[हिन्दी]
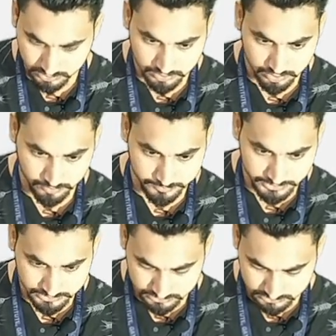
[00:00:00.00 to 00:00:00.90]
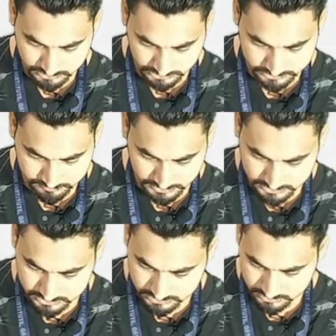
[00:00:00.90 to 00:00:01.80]
कॉपी
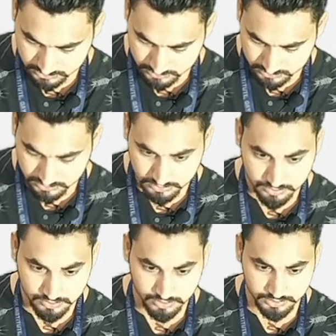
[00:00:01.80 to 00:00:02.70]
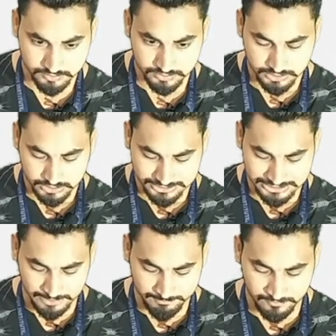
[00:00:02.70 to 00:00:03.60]
स्पेस कौन यहाँ
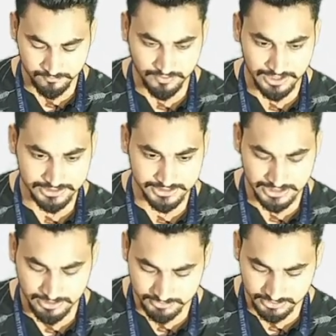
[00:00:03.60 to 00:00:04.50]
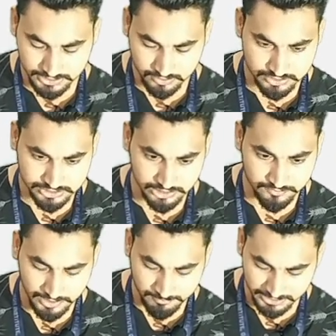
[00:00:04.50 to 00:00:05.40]
पे हम फाइल का नाम देंगे कोई सही
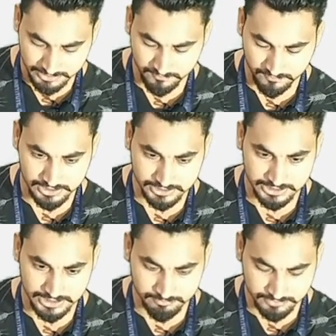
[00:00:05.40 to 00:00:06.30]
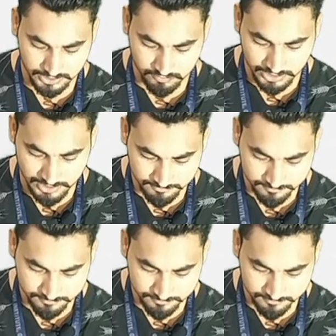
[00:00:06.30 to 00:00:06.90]
फाइल मैं यहाँ पे फाइल का नाम दे रहा हूँ राम